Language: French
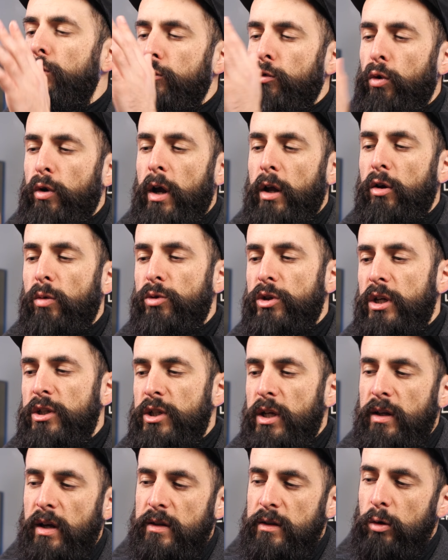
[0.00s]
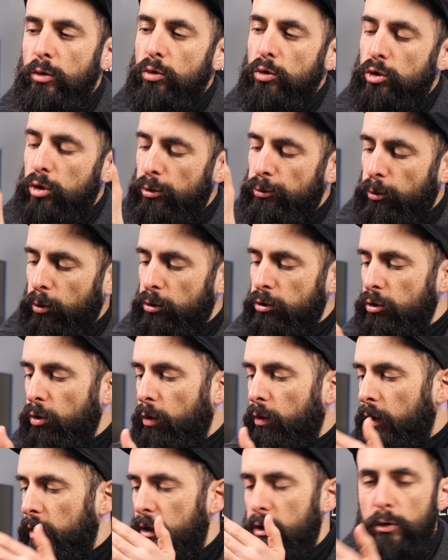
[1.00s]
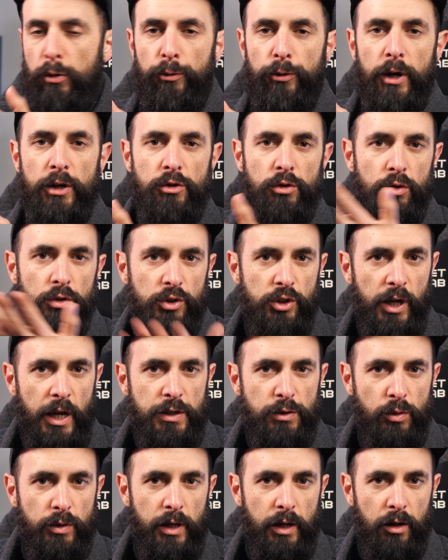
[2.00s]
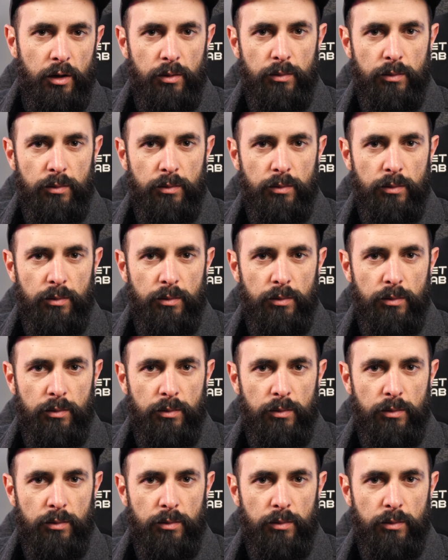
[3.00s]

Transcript: puisqu'on garde, comme je l'ai dit, un accès aux touches fonctions et aux flèches directionnelles.